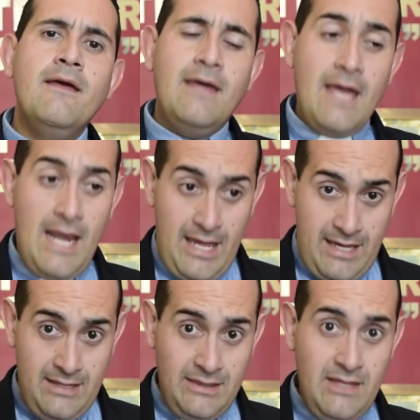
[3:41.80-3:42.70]
que la
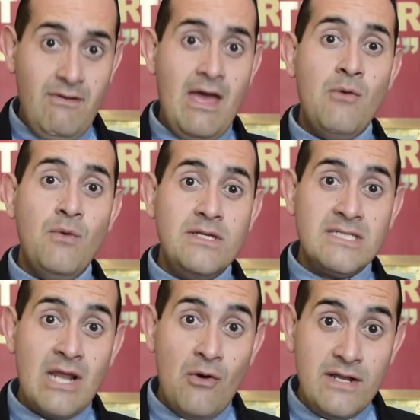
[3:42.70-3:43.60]
gente vea
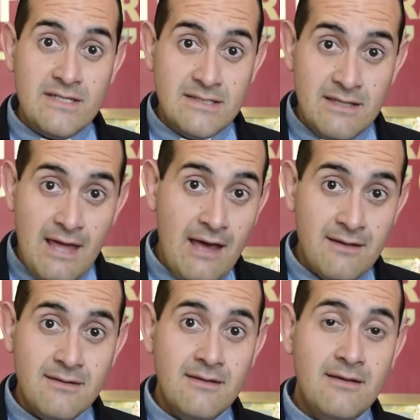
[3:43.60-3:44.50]
nuestra honestidad,
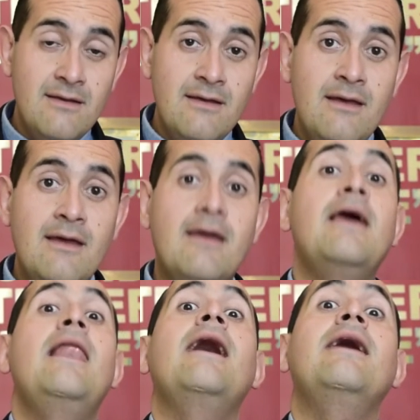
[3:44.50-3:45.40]

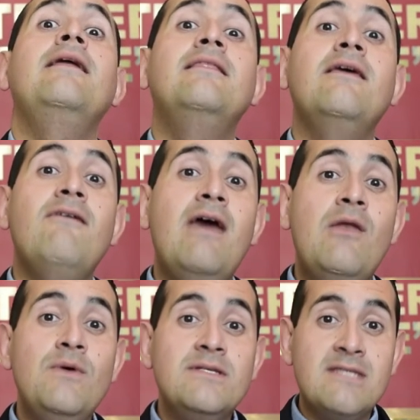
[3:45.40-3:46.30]
que la gente vea
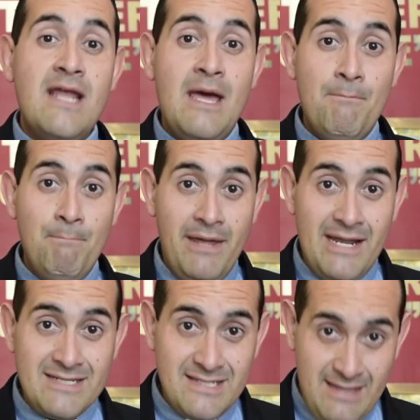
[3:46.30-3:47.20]
nuestra
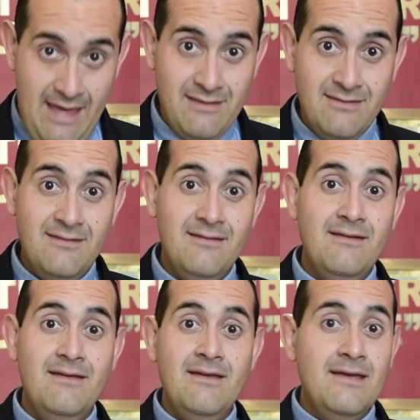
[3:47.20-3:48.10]
veracidad.
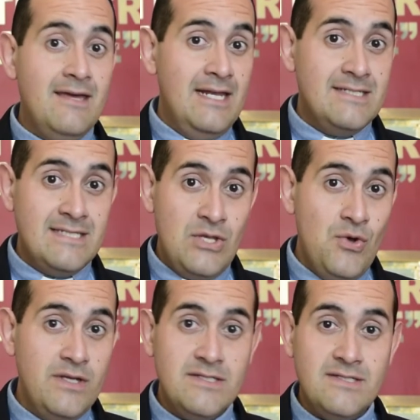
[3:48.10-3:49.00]
Que el
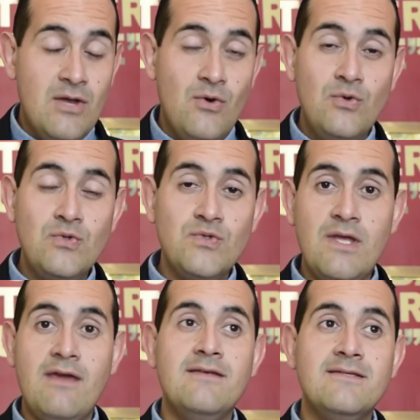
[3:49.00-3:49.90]
Señor esté con
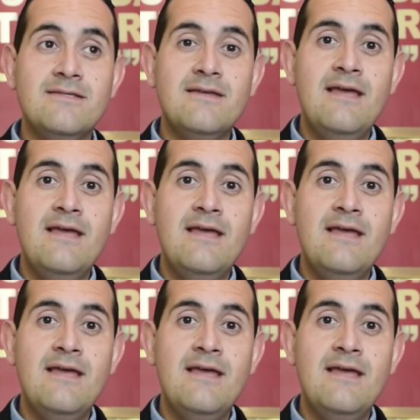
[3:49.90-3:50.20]
ustedes.